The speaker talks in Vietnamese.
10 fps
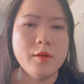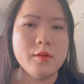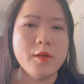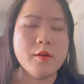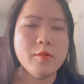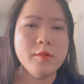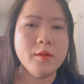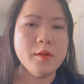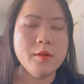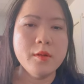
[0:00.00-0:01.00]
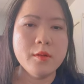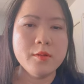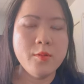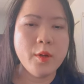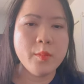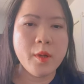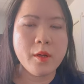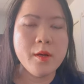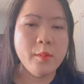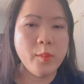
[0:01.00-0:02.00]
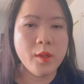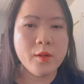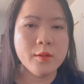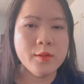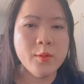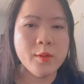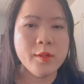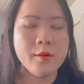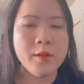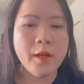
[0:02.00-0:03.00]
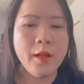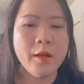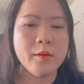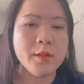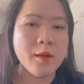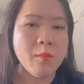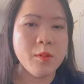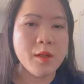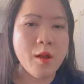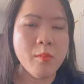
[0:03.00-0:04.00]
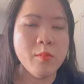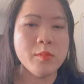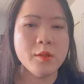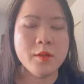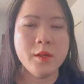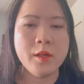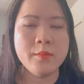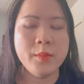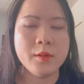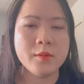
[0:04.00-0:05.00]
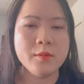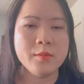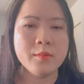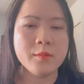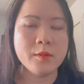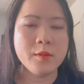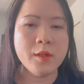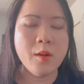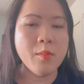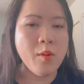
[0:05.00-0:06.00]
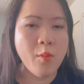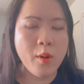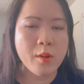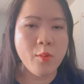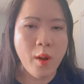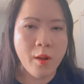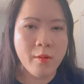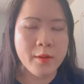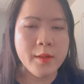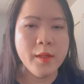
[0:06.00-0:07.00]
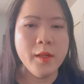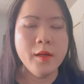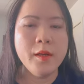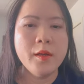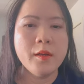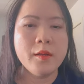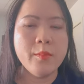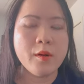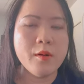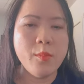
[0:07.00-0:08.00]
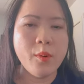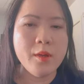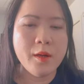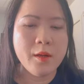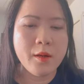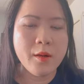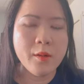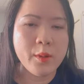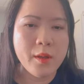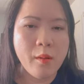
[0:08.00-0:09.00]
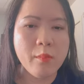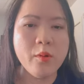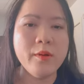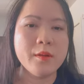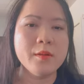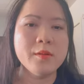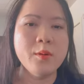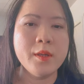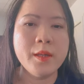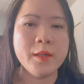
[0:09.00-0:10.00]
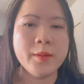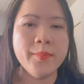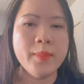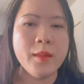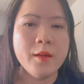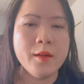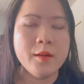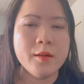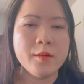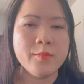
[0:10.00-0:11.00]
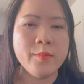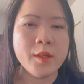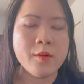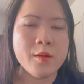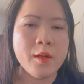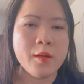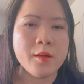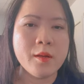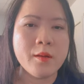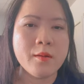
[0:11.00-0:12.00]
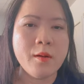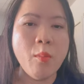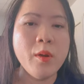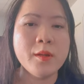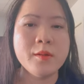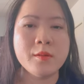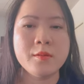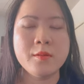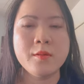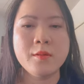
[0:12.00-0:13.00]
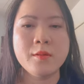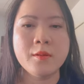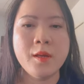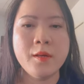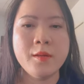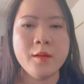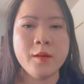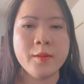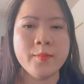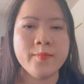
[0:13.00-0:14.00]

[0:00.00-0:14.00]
thì có những cái chuyện mà khi mà mình thử thuốc thì có thể là nó sẽ không thành công nó có sẽ mình ừ, sẽ không có qua qua khỏi nhưng mà có một cái vấn đề rất quan trọng của việc thử thuốc là vậy nè mình có thể cống hiến được cái ờ,